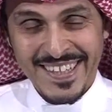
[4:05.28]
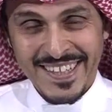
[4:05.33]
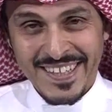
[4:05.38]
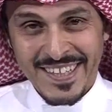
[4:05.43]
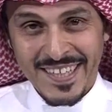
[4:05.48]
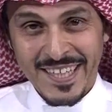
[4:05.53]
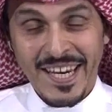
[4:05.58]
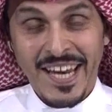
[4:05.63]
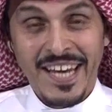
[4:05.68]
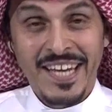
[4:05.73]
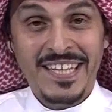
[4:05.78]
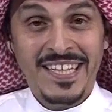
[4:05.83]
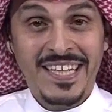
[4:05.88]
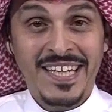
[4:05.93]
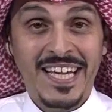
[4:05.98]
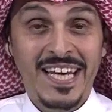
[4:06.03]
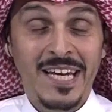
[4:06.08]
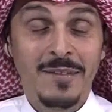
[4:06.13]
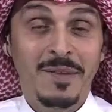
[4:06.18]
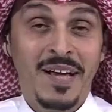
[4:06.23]
إيه، انا
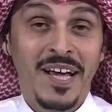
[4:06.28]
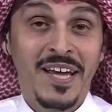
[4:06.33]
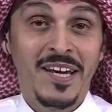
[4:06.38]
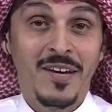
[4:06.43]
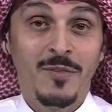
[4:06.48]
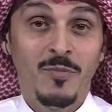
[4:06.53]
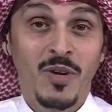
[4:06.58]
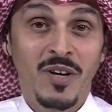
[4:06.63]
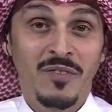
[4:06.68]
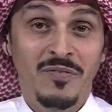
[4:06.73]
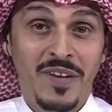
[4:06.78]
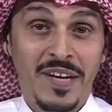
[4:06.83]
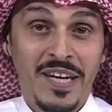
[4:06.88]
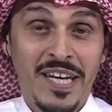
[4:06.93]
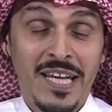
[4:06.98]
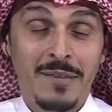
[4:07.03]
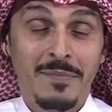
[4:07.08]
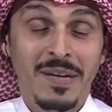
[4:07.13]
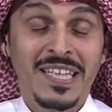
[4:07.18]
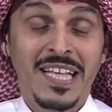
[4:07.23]
اتكلمك عن الامور
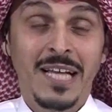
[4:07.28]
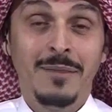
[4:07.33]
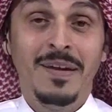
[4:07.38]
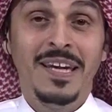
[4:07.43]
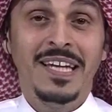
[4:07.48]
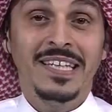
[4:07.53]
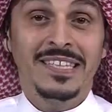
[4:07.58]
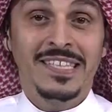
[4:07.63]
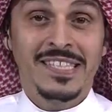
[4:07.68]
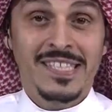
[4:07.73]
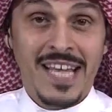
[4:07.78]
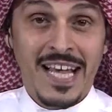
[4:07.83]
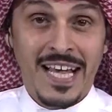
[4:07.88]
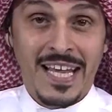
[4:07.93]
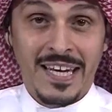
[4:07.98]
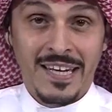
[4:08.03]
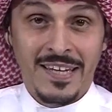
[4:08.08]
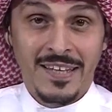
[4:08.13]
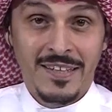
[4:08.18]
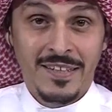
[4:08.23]
الفنيه ما اتكلم عن
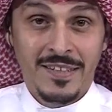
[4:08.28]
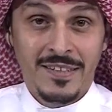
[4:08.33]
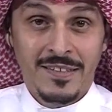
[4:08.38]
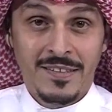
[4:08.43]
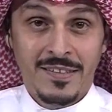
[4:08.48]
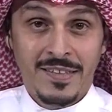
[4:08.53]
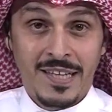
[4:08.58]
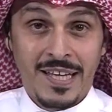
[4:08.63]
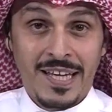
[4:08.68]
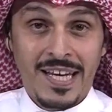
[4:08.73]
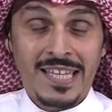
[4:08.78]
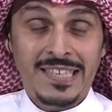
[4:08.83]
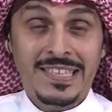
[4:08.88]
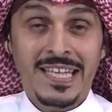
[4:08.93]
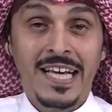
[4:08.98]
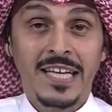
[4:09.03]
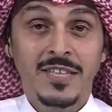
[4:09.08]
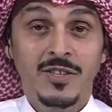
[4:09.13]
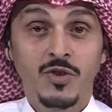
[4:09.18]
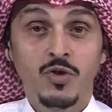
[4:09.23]
الاعتزال طيب العبود
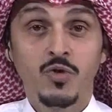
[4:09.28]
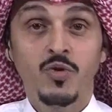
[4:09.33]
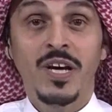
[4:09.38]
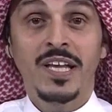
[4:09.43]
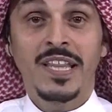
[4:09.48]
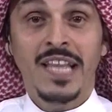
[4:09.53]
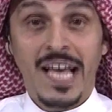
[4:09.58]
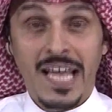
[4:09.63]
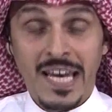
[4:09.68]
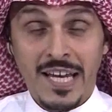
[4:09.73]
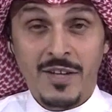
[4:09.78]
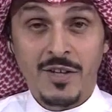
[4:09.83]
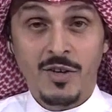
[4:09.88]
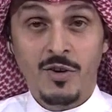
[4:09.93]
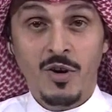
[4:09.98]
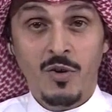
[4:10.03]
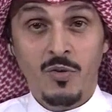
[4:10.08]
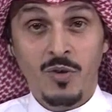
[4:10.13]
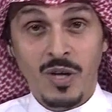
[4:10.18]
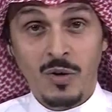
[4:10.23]
يستحق جاوبه
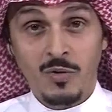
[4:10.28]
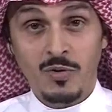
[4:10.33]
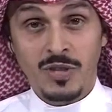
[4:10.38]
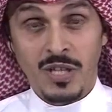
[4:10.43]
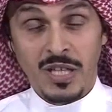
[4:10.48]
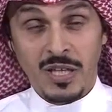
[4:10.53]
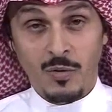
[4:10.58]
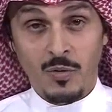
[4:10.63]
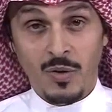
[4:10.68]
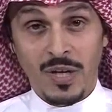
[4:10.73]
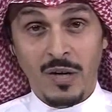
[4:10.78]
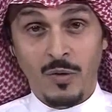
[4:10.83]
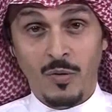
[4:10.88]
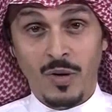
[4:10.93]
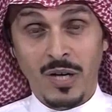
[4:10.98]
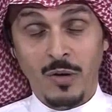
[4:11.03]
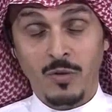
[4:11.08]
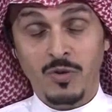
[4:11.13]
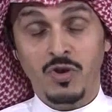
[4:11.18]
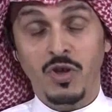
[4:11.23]
جاوبه جاوبه العبود
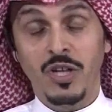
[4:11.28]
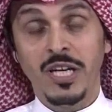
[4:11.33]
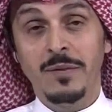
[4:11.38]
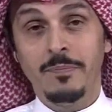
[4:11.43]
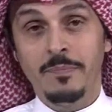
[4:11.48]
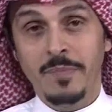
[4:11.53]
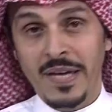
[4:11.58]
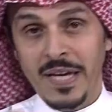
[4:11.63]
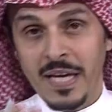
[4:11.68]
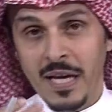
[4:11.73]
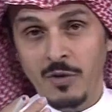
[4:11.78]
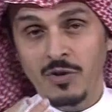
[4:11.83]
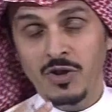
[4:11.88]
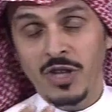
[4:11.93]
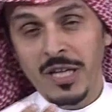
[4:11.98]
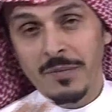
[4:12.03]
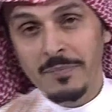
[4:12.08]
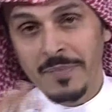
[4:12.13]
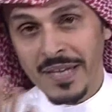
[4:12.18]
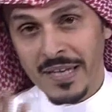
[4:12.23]
لو طلب يسالك عن العبود
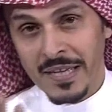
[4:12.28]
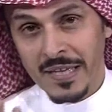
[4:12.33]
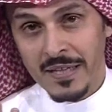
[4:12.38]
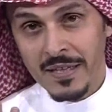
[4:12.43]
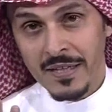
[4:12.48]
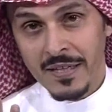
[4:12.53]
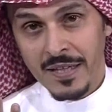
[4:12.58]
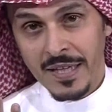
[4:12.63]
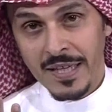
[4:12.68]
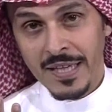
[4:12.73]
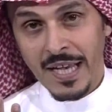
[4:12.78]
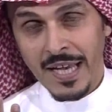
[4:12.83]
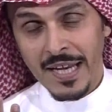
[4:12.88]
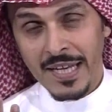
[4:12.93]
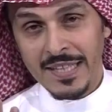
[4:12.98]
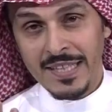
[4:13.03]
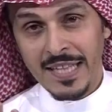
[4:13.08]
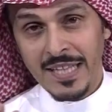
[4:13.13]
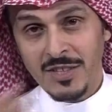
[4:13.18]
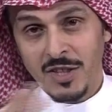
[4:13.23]
طلب من سالك عن إيه،
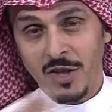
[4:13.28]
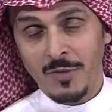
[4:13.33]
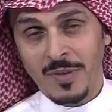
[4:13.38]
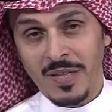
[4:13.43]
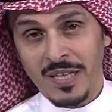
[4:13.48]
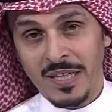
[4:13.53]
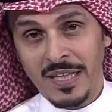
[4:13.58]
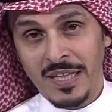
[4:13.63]
العبود انا اجاوبه